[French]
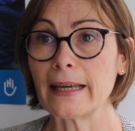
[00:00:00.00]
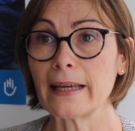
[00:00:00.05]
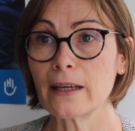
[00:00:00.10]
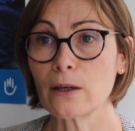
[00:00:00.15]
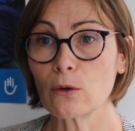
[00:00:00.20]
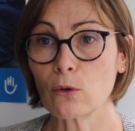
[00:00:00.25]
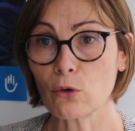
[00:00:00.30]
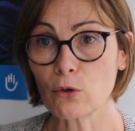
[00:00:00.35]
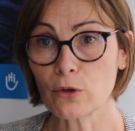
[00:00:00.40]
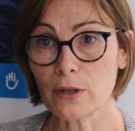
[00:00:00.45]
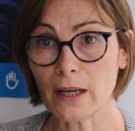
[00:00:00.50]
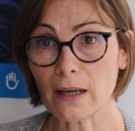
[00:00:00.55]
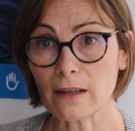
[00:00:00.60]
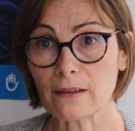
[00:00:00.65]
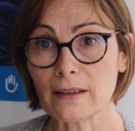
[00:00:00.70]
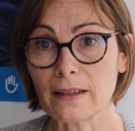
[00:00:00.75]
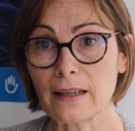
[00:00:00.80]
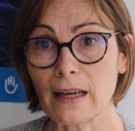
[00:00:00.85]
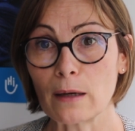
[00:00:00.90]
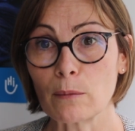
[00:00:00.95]
Et on
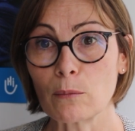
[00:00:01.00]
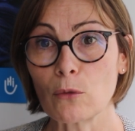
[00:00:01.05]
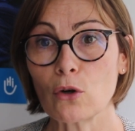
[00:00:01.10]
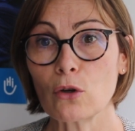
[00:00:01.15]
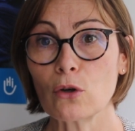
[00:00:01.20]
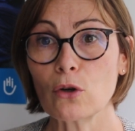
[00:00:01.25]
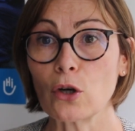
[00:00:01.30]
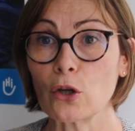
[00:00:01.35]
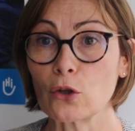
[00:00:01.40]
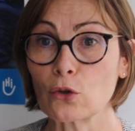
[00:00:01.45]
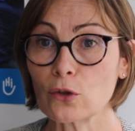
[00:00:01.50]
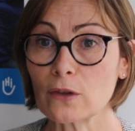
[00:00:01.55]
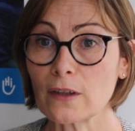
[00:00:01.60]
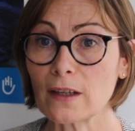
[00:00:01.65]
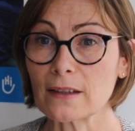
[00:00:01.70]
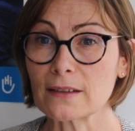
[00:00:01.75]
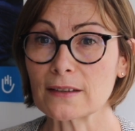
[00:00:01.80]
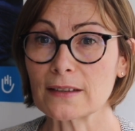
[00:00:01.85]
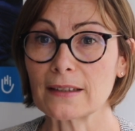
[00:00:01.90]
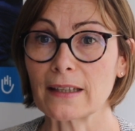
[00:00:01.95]
regarde également un
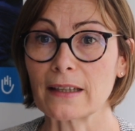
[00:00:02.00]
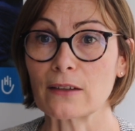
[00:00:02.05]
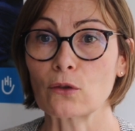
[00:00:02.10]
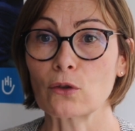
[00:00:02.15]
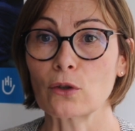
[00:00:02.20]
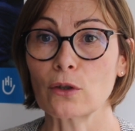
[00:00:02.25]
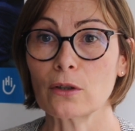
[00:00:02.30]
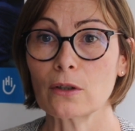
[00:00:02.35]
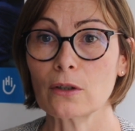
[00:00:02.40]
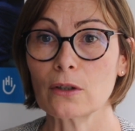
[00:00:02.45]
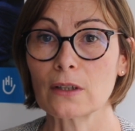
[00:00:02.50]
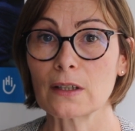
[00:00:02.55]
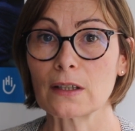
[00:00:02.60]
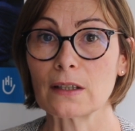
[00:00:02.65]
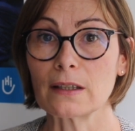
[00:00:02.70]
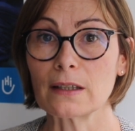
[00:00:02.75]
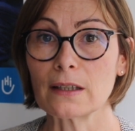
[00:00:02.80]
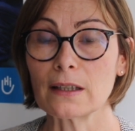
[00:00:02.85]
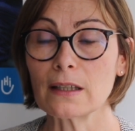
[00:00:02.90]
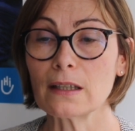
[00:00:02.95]
autre indicateur
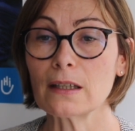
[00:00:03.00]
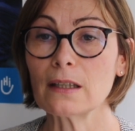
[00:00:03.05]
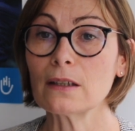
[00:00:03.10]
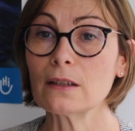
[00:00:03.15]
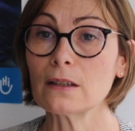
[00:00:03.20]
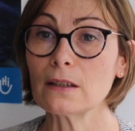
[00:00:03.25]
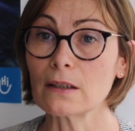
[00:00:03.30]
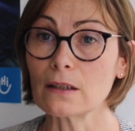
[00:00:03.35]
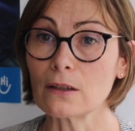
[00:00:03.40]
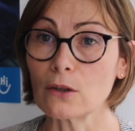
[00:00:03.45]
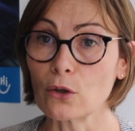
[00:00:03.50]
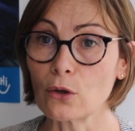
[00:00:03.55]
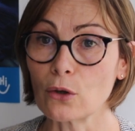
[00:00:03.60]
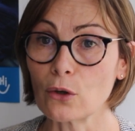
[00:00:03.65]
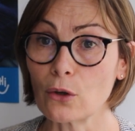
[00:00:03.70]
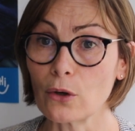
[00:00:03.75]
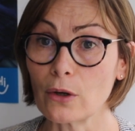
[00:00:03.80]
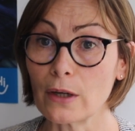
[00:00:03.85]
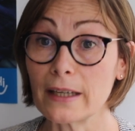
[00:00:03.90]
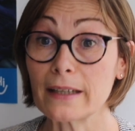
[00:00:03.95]
qui est
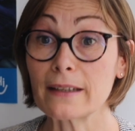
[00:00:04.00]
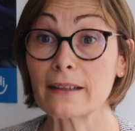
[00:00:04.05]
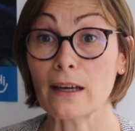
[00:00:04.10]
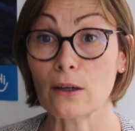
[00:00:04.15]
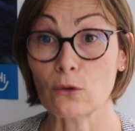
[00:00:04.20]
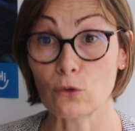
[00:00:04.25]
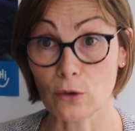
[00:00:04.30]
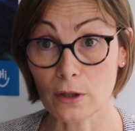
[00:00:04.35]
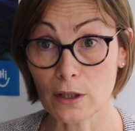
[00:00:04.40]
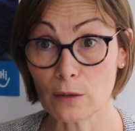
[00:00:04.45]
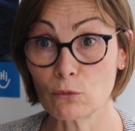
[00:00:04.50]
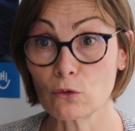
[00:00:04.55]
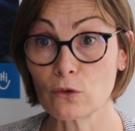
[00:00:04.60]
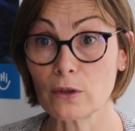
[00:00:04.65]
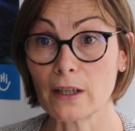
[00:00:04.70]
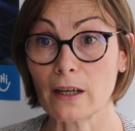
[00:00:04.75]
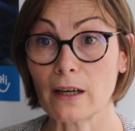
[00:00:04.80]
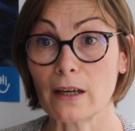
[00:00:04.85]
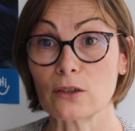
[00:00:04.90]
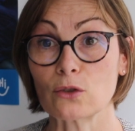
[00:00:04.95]
euh, l'écart de
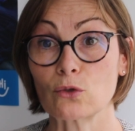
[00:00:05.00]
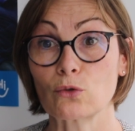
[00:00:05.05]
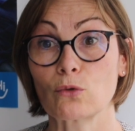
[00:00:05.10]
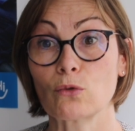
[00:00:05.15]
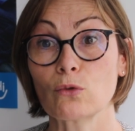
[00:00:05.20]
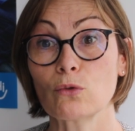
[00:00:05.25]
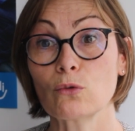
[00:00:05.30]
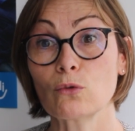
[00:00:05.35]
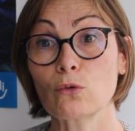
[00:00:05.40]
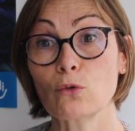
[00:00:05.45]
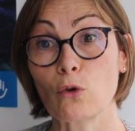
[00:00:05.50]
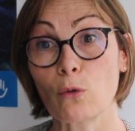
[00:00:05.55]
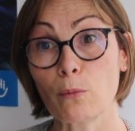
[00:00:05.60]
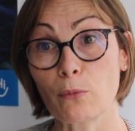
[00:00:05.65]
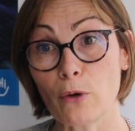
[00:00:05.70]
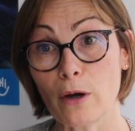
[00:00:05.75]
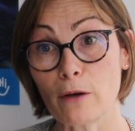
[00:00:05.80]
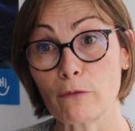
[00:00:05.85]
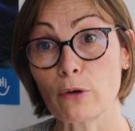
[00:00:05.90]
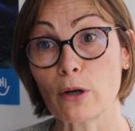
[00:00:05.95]
rémunération qu'on
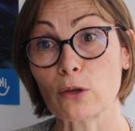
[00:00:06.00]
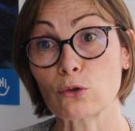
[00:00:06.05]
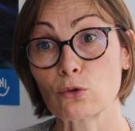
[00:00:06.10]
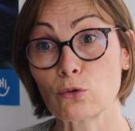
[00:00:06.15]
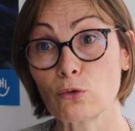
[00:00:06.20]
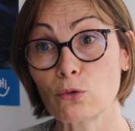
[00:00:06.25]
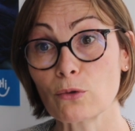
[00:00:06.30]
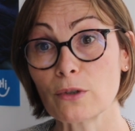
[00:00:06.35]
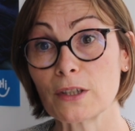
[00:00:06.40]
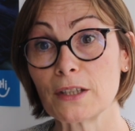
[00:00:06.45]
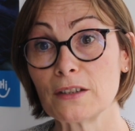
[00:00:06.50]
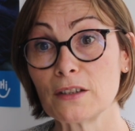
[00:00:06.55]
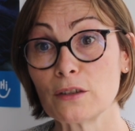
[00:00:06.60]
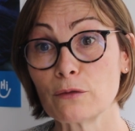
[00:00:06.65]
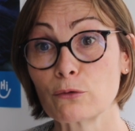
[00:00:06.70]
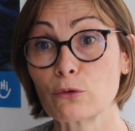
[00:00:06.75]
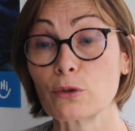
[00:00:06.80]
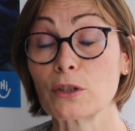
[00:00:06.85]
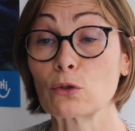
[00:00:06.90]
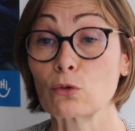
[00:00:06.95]
peut avoir selon les
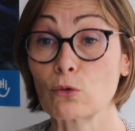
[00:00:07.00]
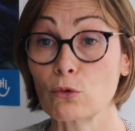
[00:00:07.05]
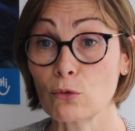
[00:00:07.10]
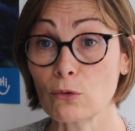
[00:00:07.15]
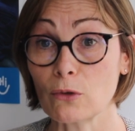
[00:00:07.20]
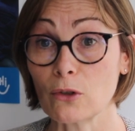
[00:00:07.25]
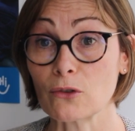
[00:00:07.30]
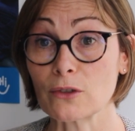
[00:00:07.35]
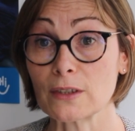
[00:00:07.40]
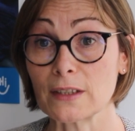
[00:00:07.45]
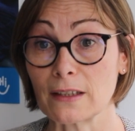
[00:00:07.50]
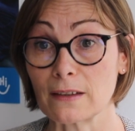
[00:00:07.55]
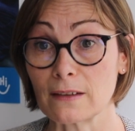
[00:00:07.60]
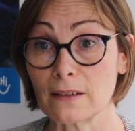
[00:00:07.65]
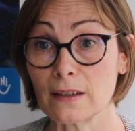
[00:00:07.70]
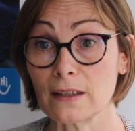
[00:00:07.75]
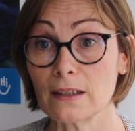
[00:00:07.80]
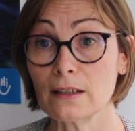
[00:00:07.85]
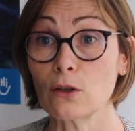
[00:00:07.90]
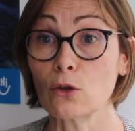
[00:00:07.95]
niveaux et selon
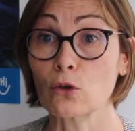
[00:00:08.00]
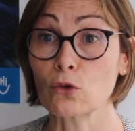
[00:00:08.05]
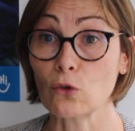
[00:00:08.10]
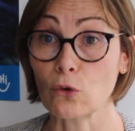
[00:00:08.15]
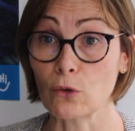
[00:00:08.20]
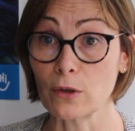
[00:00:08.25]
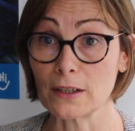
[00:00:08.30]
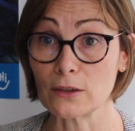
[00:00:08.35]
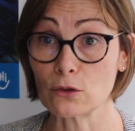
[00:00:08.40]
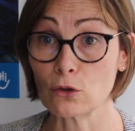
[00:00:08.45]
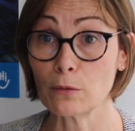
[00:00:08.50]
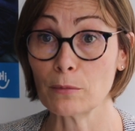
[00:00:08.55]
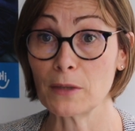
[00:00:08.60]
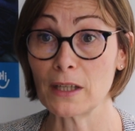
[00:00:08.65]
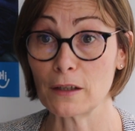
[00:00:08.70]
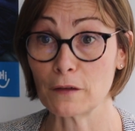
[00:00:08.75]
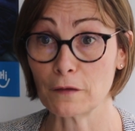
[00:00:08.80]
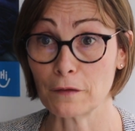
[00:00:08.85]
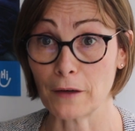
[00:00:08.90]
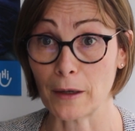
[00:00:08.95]
l'ancienneté entre les hommes
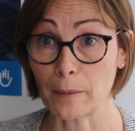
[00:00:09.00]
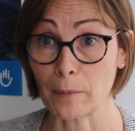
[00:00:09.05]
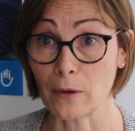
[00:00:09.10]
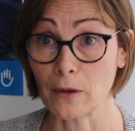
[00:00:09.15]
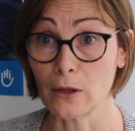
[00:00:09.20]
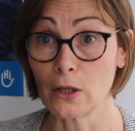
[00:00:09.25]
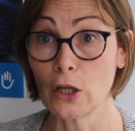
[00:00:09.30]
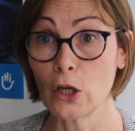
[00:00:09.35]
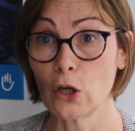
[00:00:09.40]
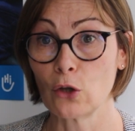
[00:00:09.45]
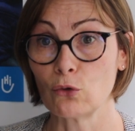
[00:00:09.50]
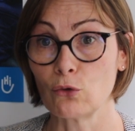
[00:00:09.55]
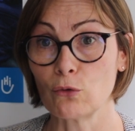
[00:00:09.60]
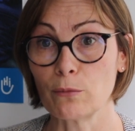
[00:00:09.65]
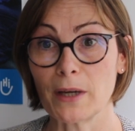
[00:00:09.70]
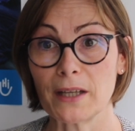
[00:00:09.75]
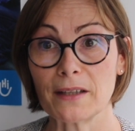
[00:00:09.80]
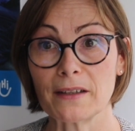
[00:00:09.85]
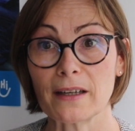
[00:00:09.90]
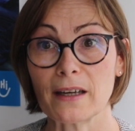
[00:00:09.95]
et les femmes, de
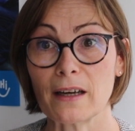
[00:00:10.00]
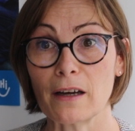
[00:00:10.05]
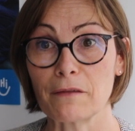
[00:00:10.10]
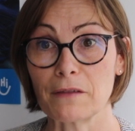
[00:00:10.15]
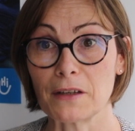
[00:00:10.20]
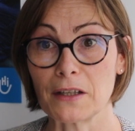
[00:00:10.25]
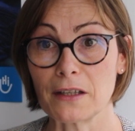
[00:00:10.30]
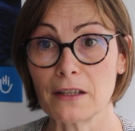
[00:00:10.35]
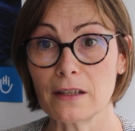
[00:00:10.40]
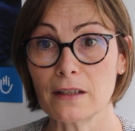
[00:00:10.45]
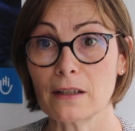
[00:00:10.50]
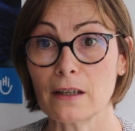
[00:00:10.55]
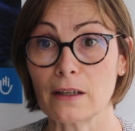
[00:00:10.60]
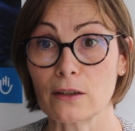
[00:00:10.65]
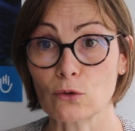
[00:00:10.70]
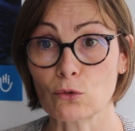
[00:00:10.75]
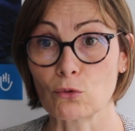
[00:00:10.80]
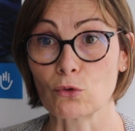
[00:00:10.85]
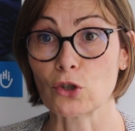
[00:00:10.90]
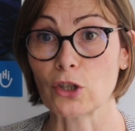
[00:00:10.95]
manière à veiller
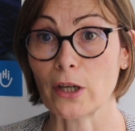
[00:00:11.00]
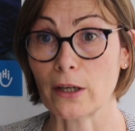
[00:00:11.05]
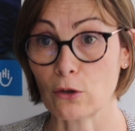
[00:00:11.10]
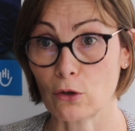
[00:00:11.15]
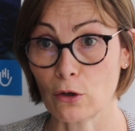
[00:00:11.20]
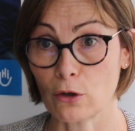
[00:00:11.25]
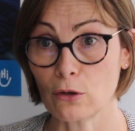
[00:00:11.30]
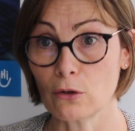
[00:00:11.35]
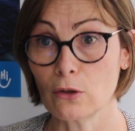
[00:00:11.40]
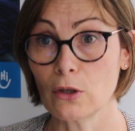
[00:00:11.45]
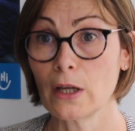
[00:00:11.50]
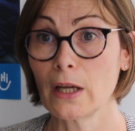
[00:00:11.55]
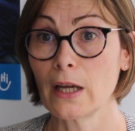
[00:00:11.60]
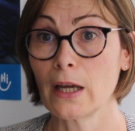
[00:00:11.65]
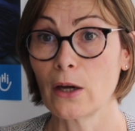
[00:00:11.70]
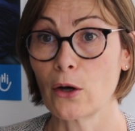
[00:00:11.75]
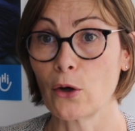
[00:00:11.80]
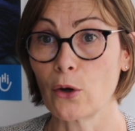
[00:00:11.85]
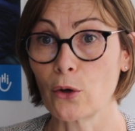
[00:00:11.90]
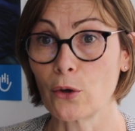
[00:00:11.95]
à ce que chacun
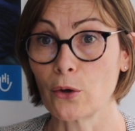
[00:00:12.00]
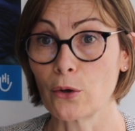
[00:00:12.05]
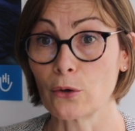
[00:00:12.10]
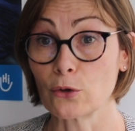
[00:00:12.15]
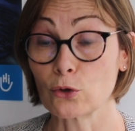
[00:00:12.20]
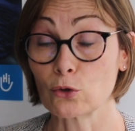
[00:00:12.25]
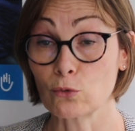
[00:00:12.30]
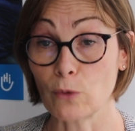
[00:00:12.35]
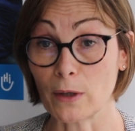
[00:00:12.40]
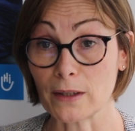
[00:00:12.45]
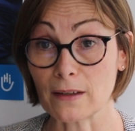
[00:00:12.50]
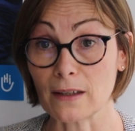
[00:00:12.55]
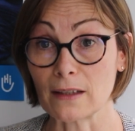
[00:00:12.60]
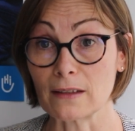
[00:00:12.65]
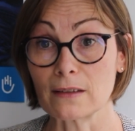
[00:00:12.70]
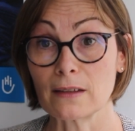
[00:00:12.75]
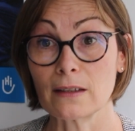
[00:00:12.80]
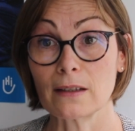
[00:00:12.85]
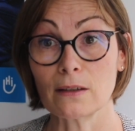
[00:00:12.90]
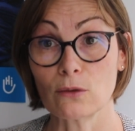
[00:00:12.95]
euh, soit
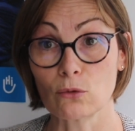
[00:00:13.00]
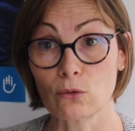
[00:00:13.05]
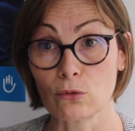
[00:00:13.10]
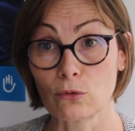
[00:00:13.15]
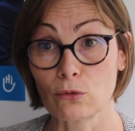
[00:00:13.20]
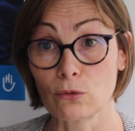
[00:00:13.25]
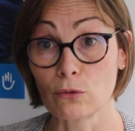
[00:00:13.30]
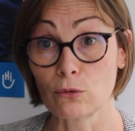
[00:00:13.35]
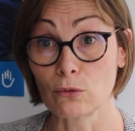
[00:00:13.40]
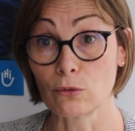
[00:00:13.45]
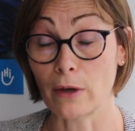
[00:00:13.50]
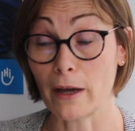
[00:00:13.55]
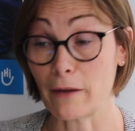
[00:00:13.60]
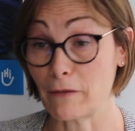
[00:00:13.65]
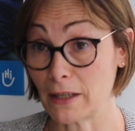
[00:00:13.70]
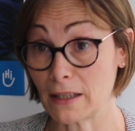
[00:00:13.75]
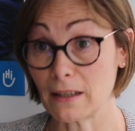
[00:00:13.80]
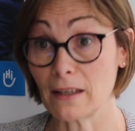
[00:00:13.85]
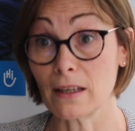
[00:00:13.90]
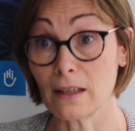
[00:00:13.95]
traité
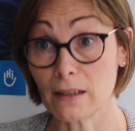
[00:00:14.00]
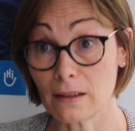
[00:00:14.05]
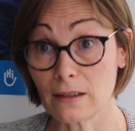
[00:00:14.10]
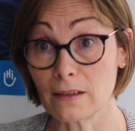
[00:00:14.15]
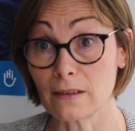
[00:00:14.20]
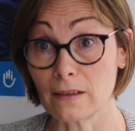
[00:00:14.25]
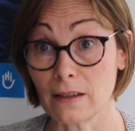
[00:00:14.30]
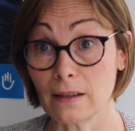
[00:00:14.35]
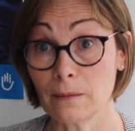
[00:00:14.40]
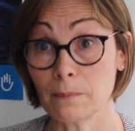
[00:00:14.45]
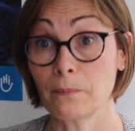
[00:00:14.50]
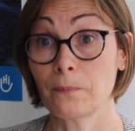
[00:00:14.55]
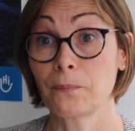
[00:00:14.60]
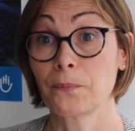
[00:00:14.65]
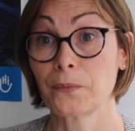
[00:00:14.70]
avec équité